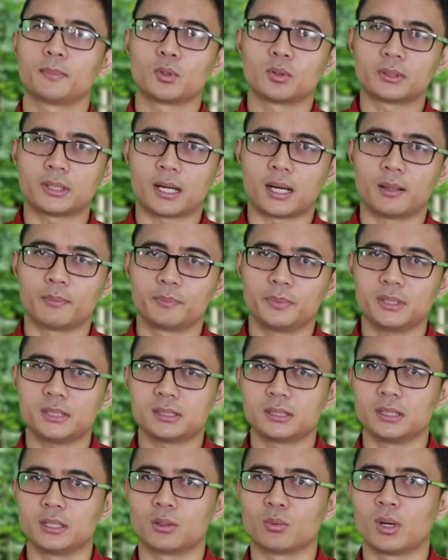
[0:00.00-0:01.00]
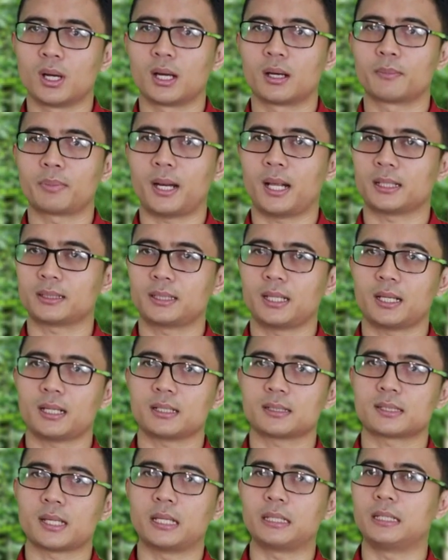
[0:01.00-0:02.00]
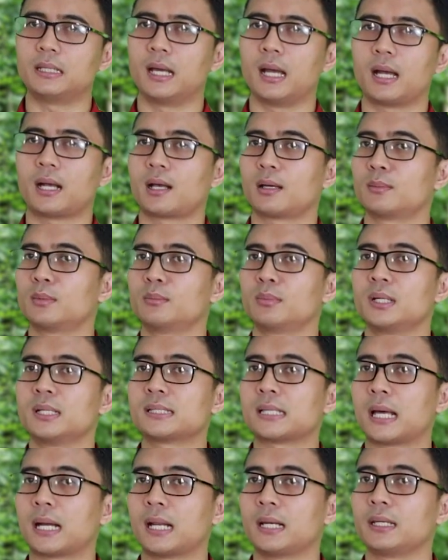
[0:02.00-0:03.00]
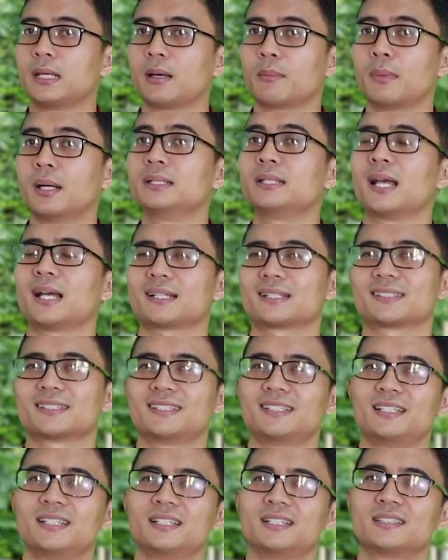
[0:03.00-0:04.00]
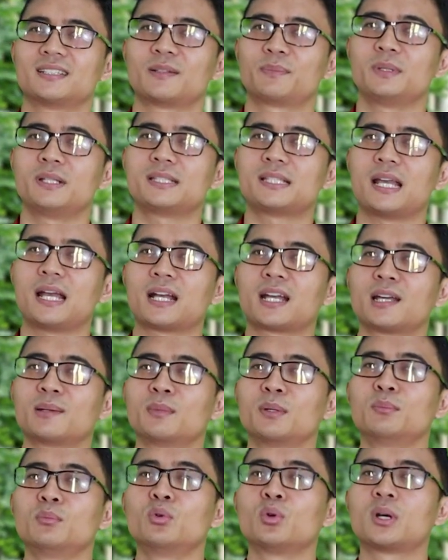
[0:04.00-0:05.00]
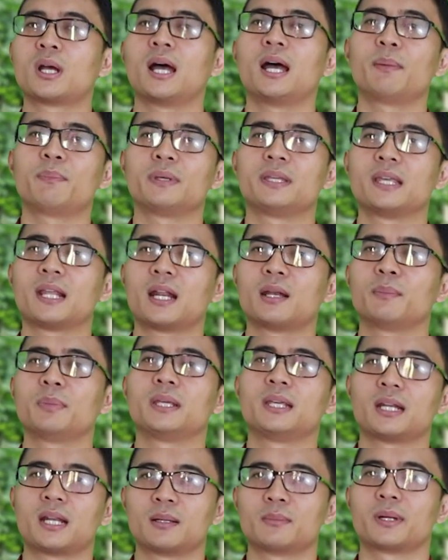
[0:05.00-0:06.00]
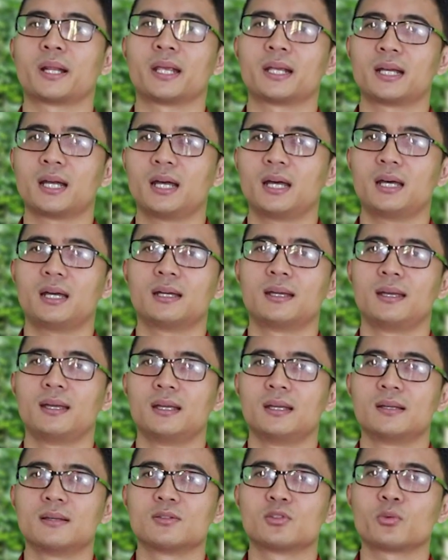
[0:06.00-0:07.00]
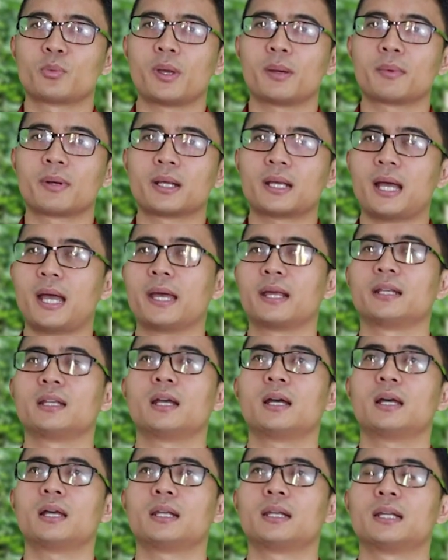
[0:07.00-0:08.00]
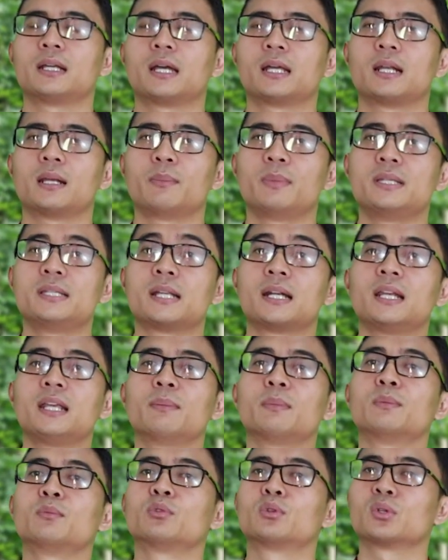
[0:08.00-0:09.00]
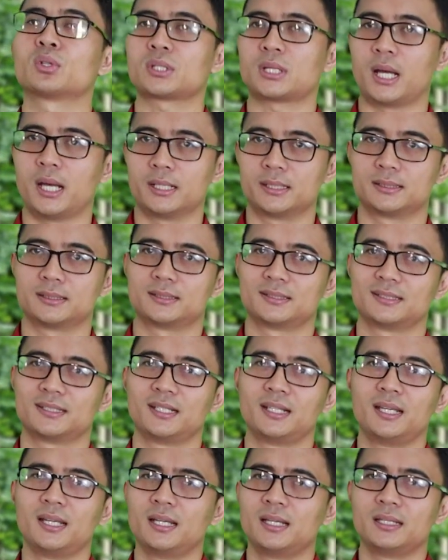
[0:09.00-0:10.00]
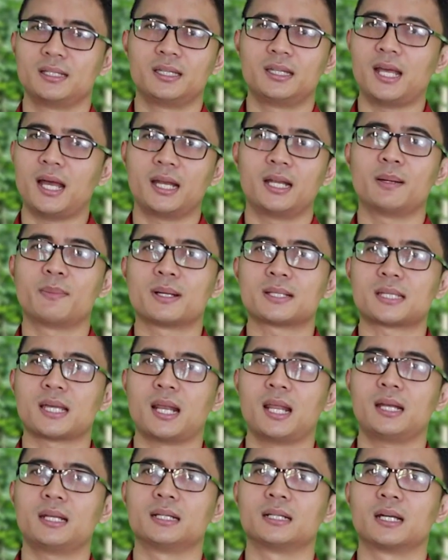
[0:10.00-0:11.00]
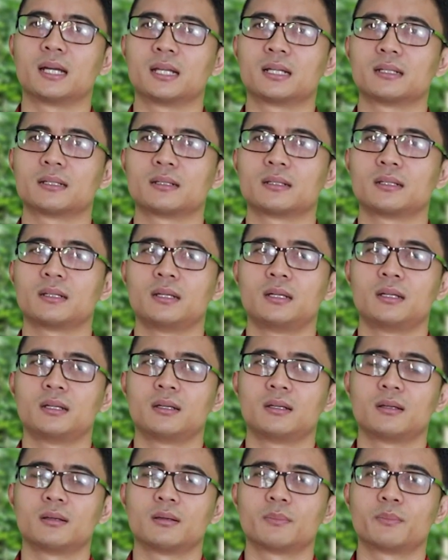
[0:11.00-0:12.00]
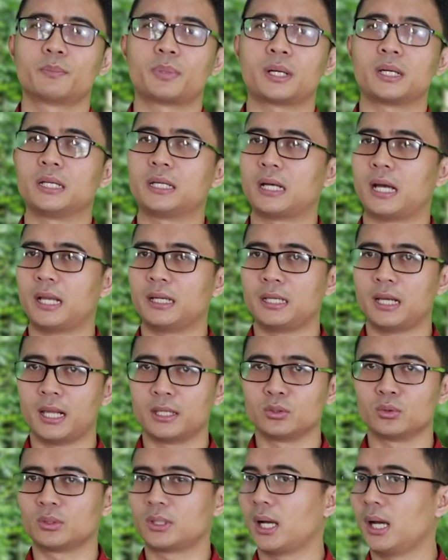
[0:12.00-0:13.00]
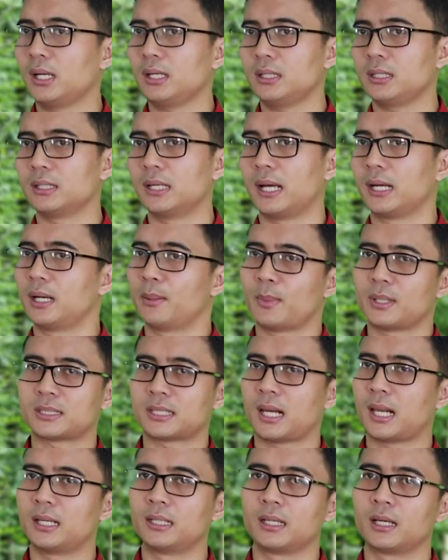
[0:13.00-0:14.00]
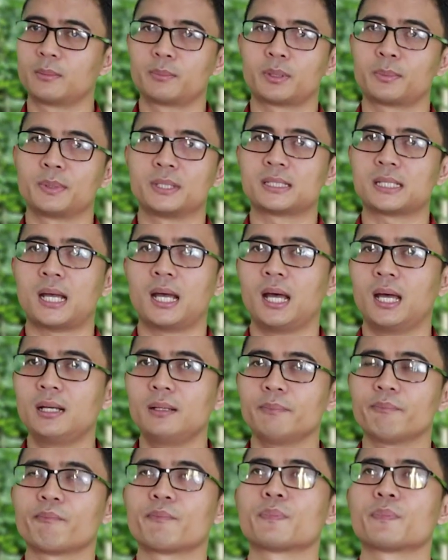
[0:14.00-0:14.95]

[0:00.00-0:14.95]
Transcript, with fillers: hipnoterapis di ruang praktek, saya tidak akan memberi saran yang banyak, tapi saya akan membuka pikiran-pikiran mereka supaya mereka akhirnya dengan lebih jernih memutuskan. Tidak ada masalah dengan pernikahan dilanjutkan, tidak ada masalah dengan perpisahan,